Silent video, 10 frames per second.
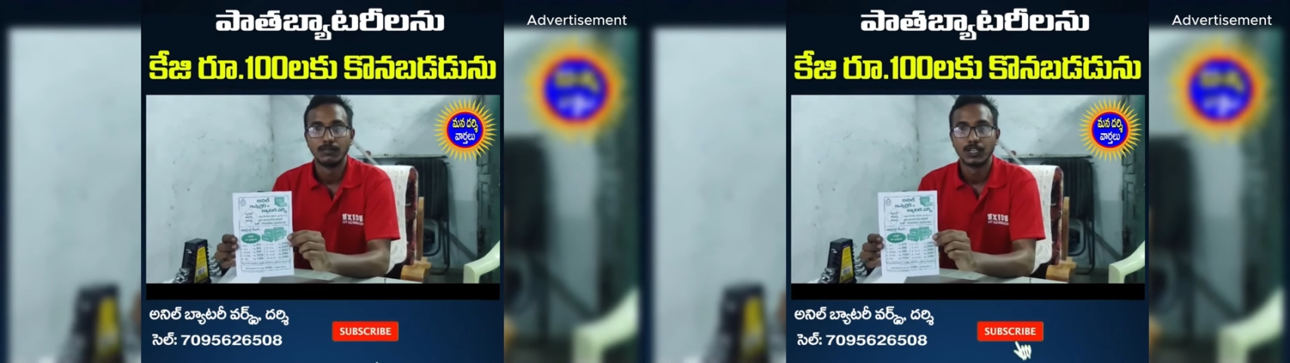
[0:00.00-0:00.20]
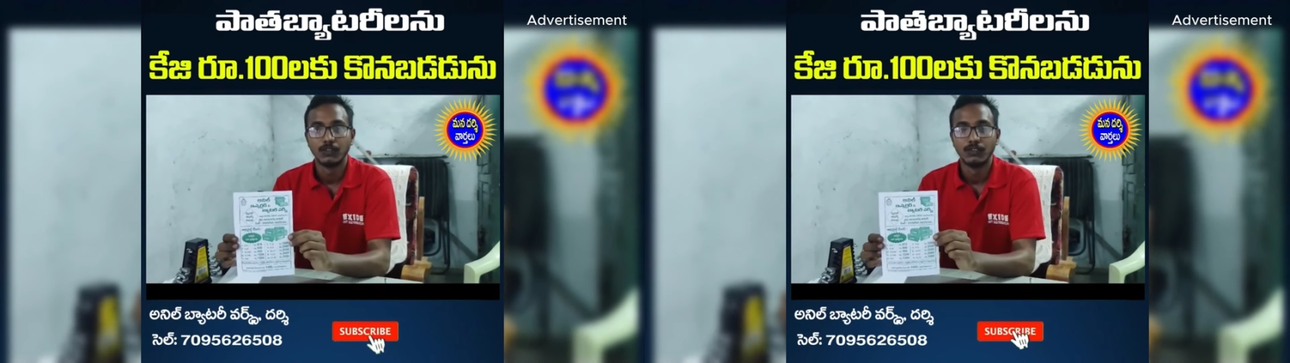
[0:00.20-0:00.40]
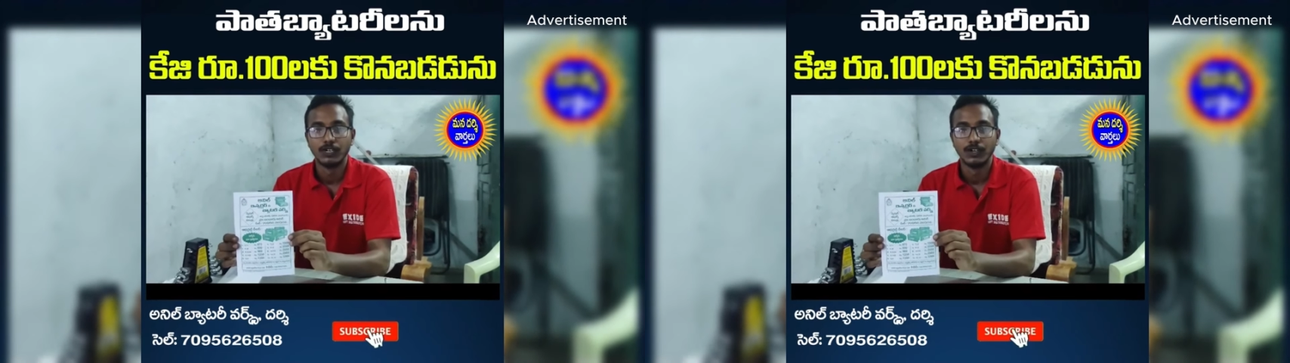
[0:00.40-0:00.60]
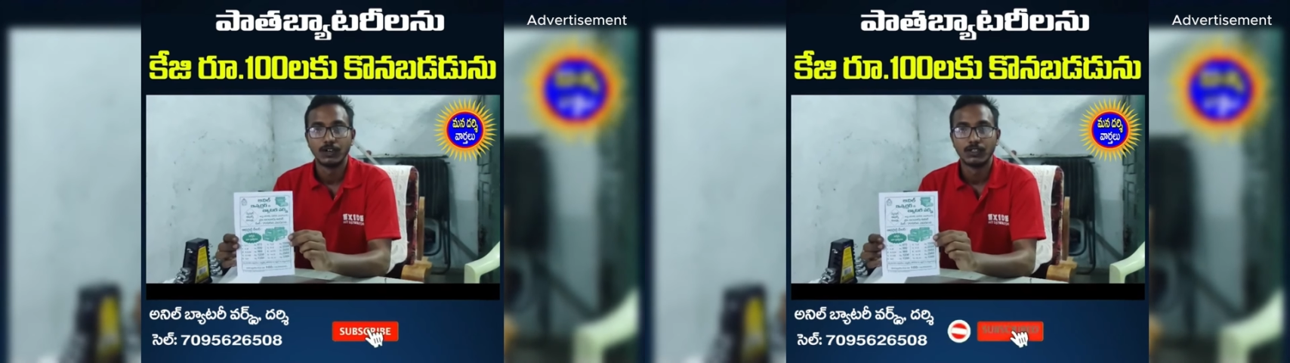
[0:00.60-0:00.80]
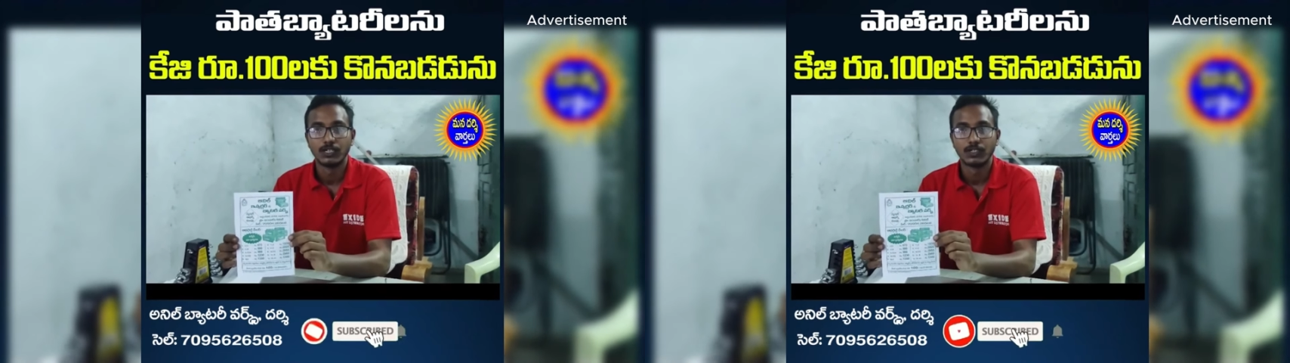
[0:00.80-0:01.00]

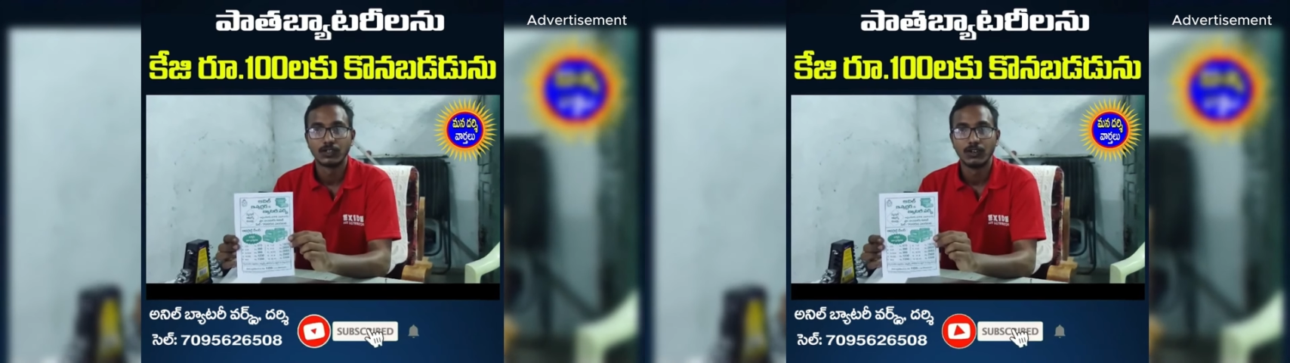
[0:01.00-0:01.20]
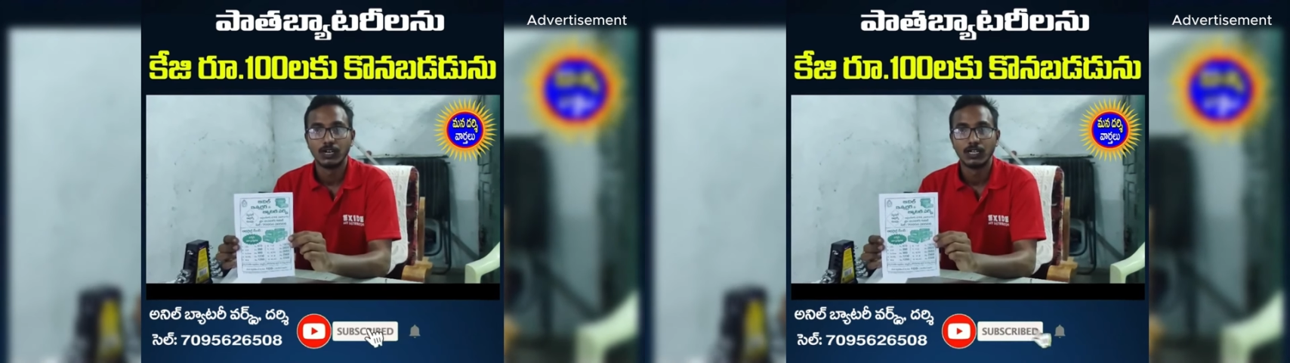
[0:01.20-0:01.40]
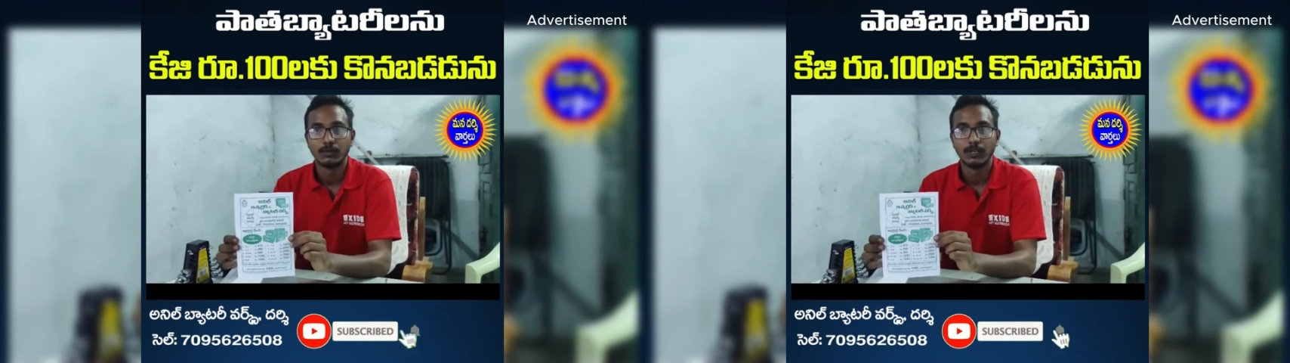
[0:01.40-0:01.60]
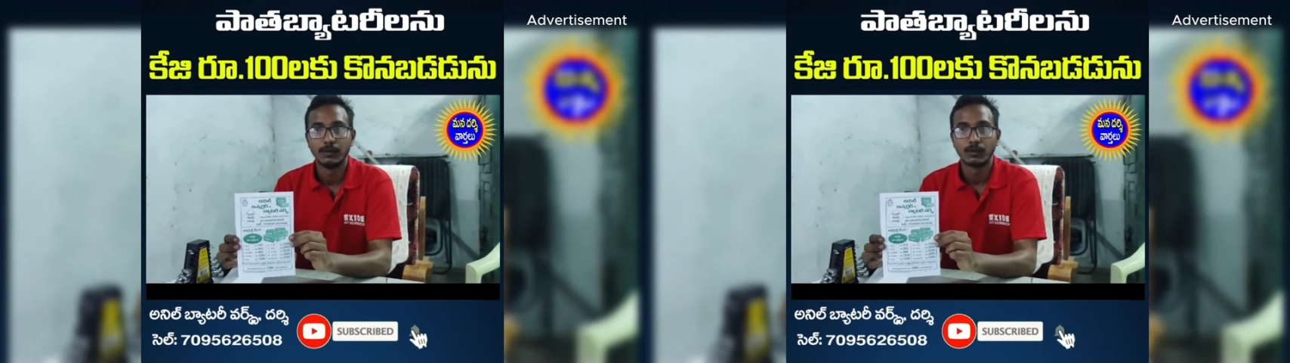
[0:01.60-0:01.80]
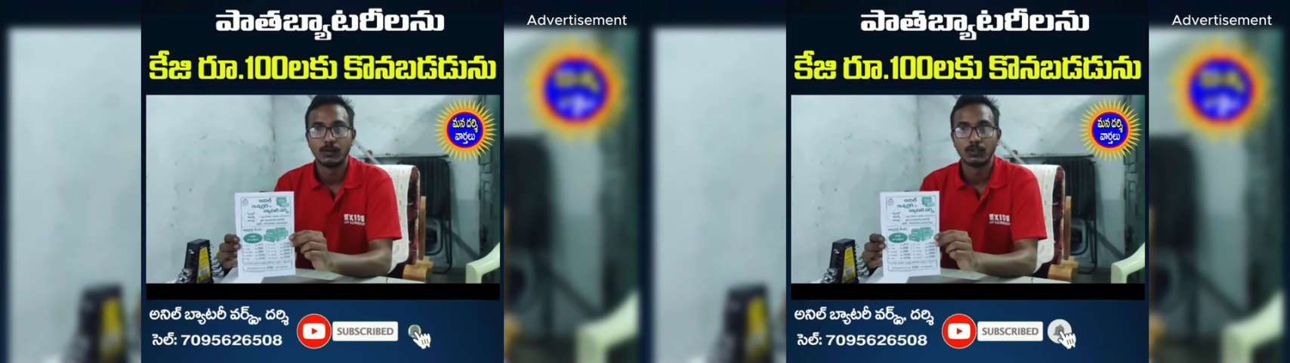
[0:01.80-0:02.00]
సద్వినియోగం చేసుకోవాలని
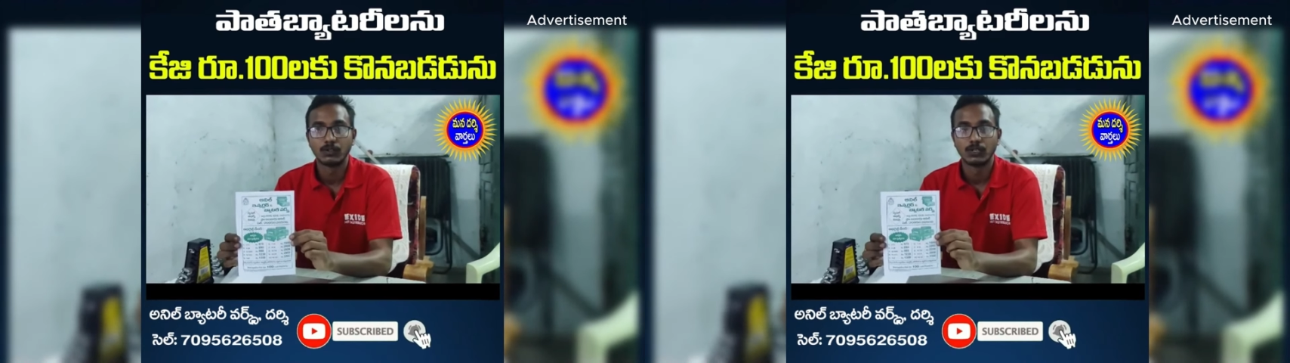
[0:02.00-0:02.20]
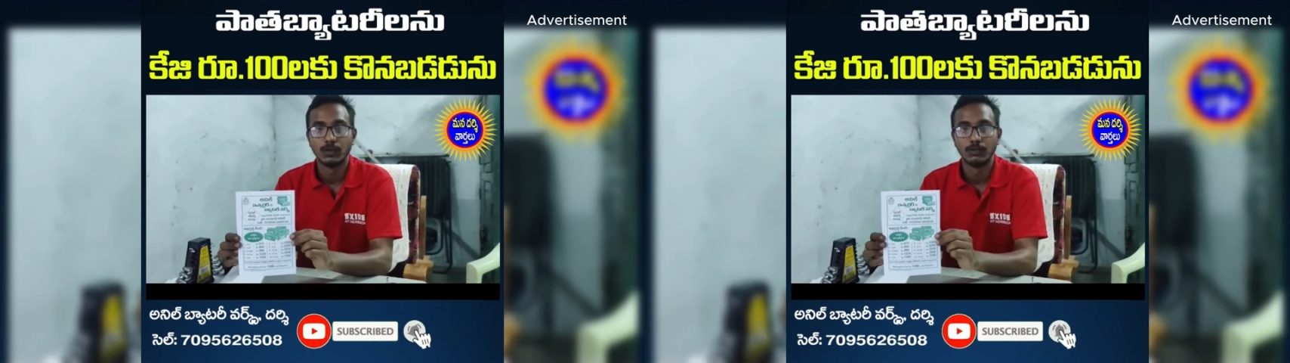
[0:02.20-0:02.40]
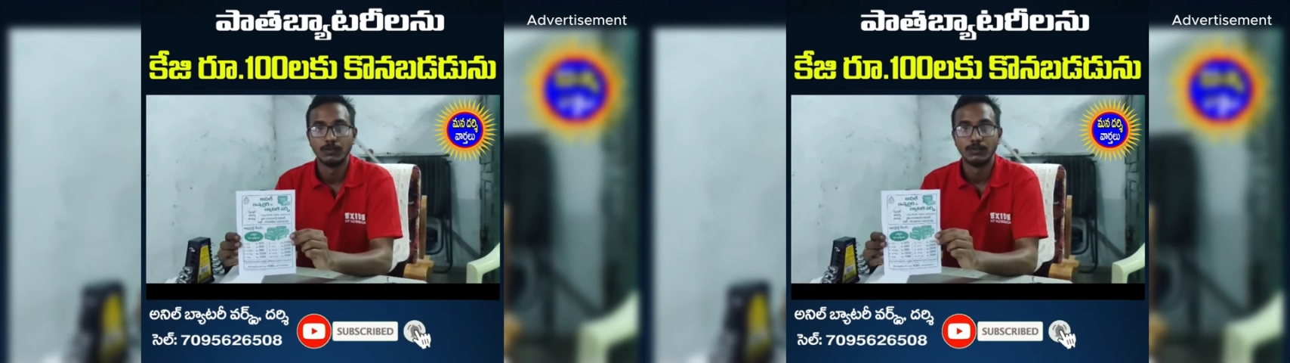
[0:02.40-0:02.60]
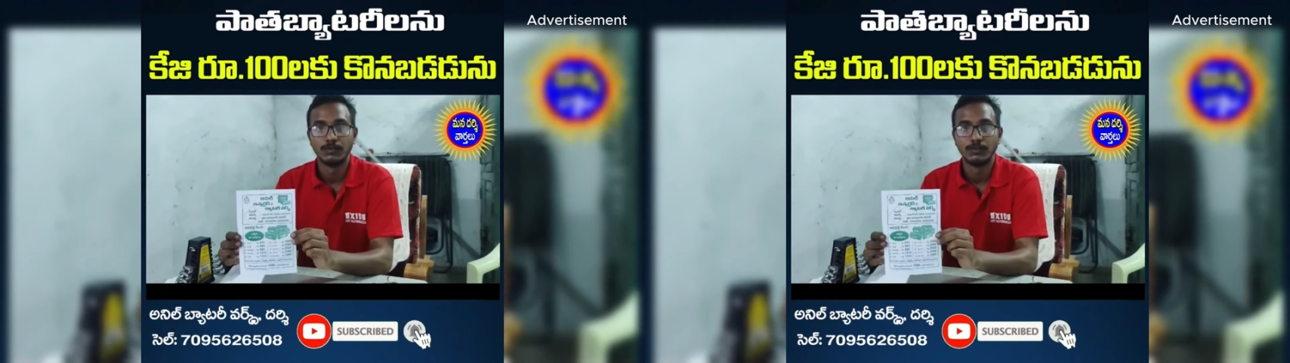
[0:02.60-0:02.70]
మేము కోరుతున్నాము